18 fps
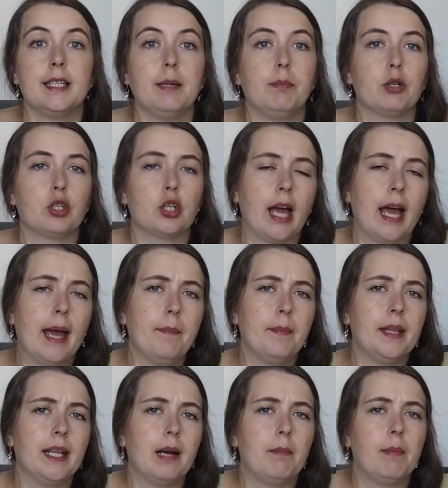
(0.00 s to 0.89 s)
Sie
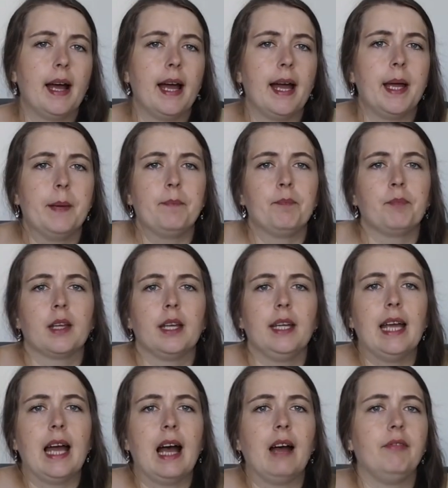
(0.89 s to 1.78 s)
beschreibt dabei,
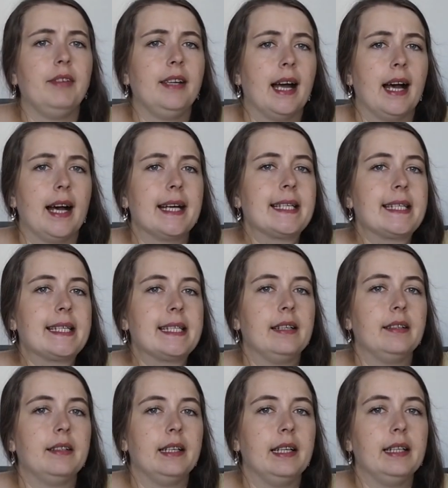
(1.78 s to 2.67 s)
ja, wie
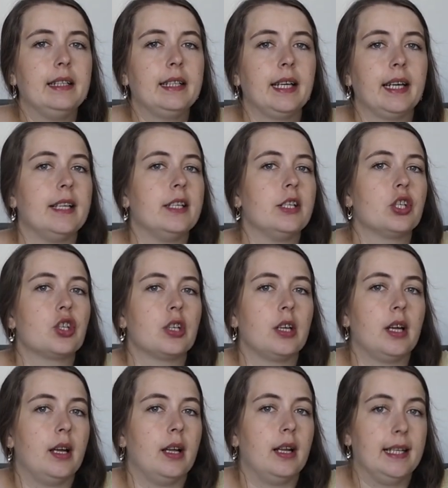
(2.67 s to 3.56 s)
Astrid Lindgren
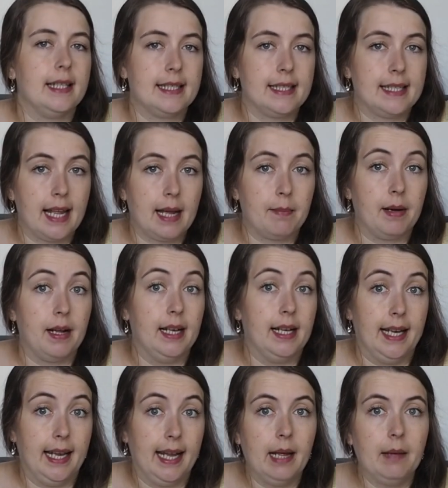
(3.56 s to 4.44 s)
äh,
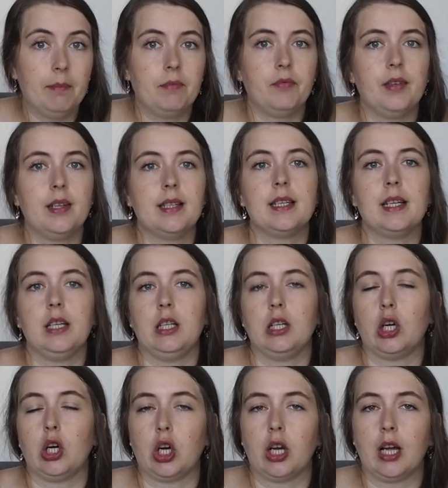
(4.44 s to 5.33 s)
selber lebt, wie
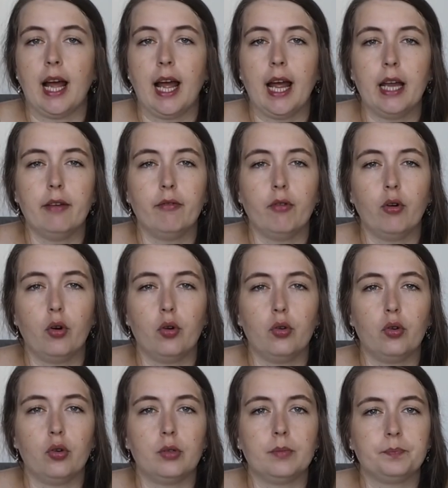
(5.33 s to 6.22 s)
sie in ihrer kleinen
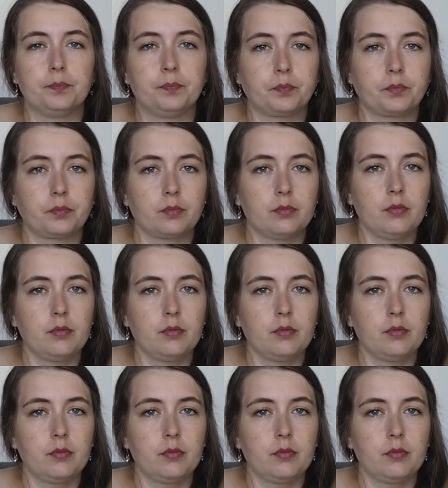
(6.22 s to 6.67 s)
Wohnung